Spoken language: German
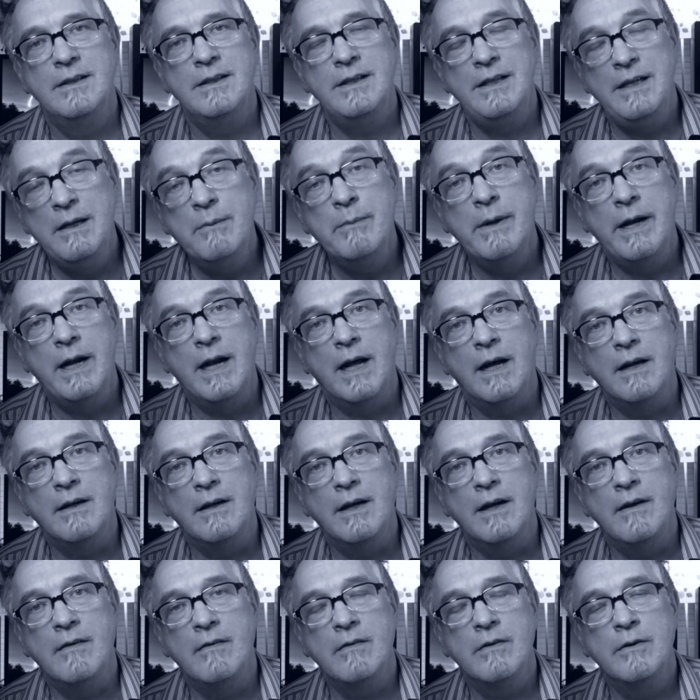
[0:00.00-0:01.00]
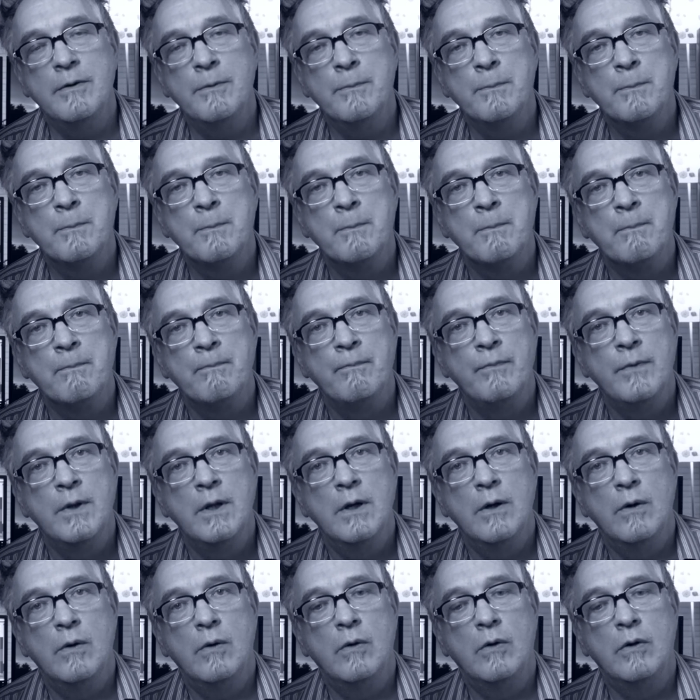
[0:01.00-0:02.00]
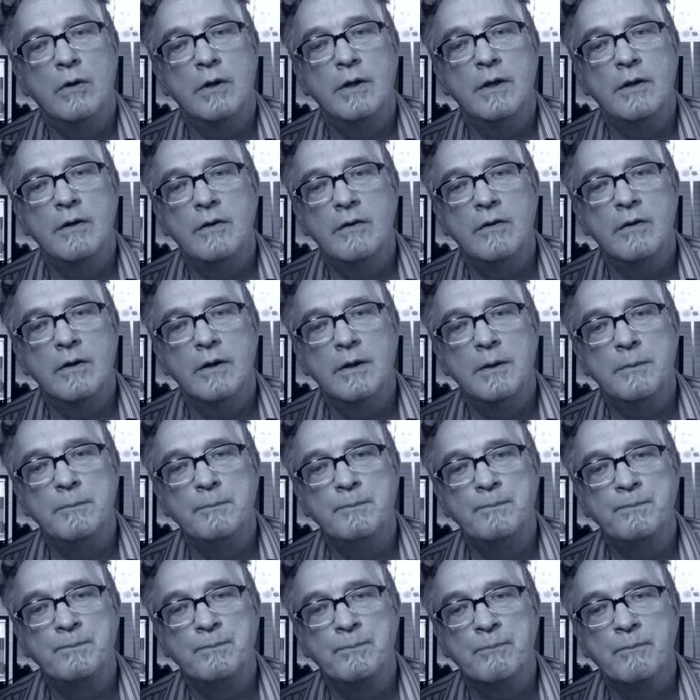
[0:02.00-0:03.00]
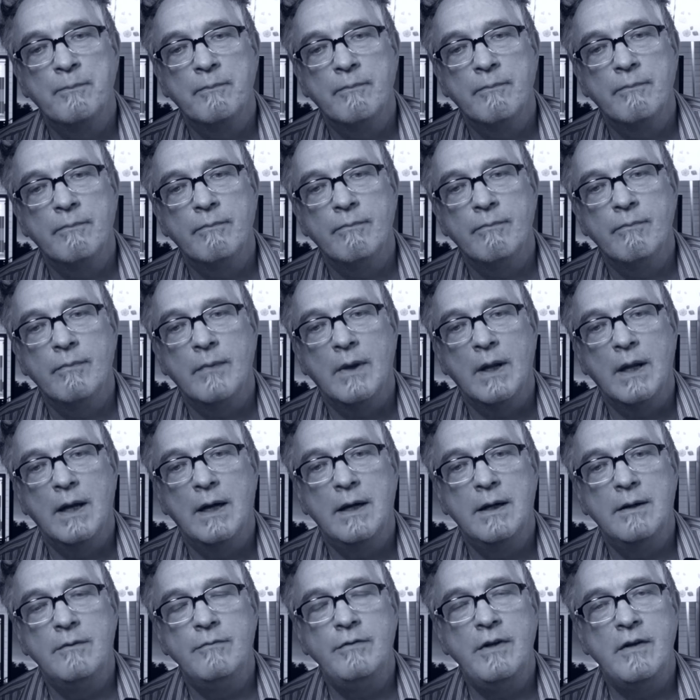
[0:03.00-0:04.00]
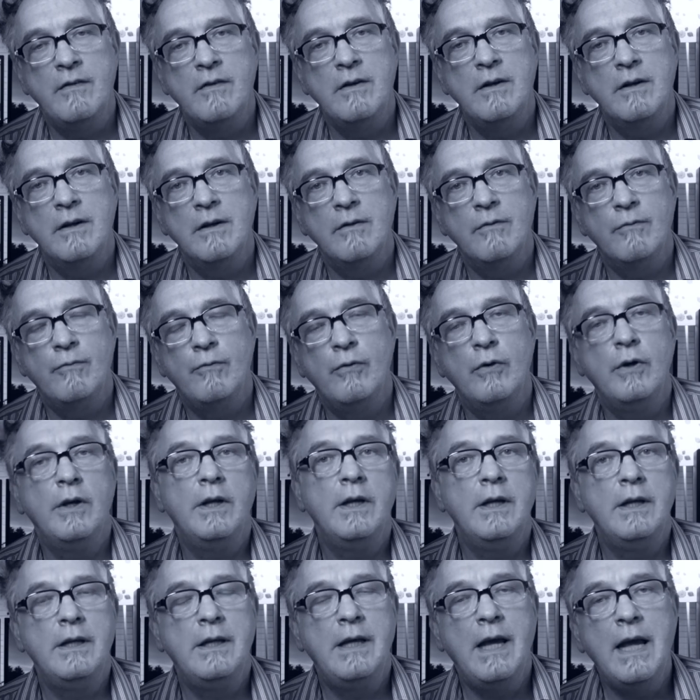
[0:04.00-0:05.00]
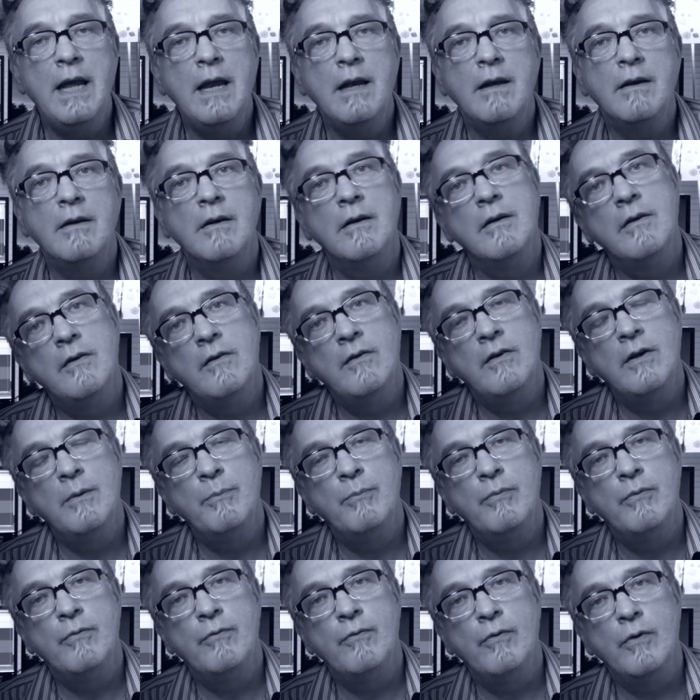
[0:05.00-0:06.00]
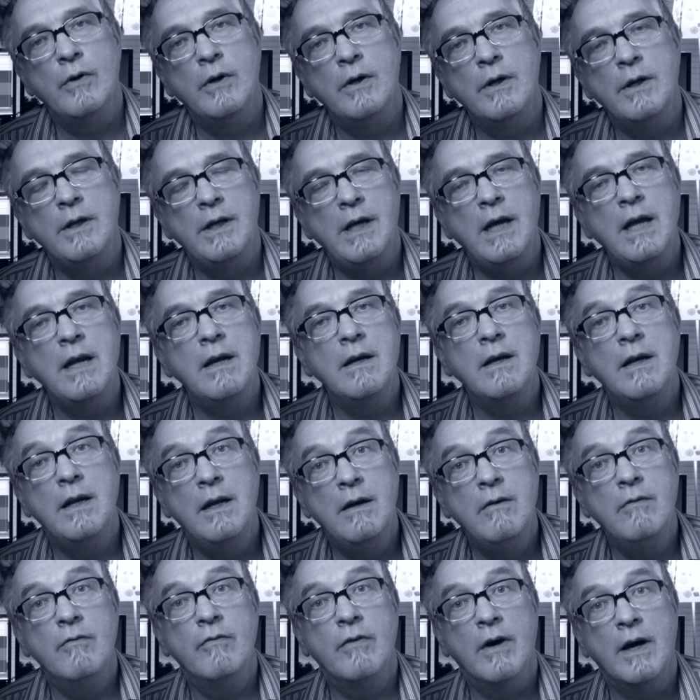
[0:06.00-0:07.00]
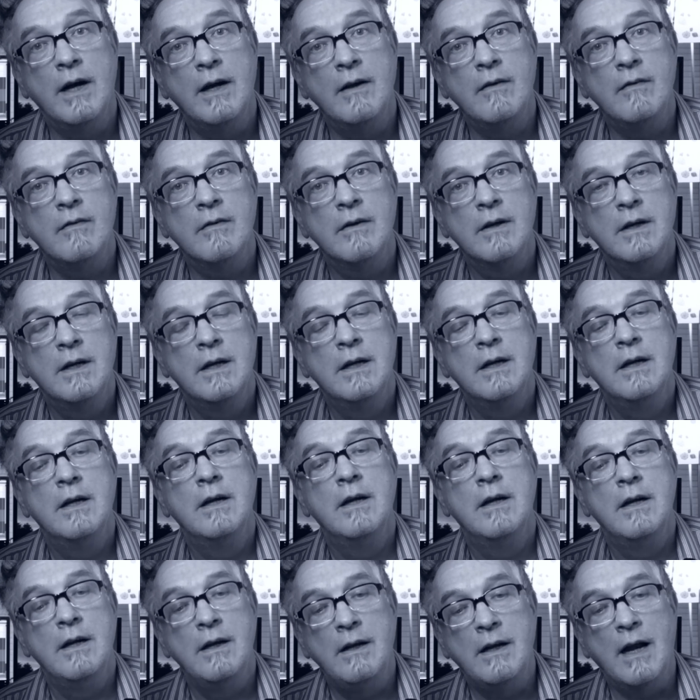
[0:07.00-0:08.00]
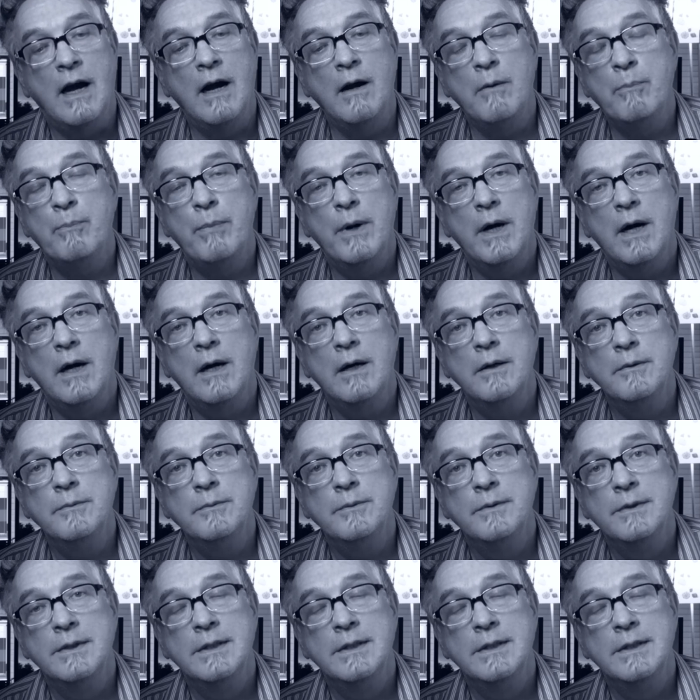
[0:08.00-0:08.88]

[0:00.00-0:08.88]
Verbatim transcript: E-Mail-Adresse und ähm, wir sind für jeden Tipp, für jeden Hinweis dankbar.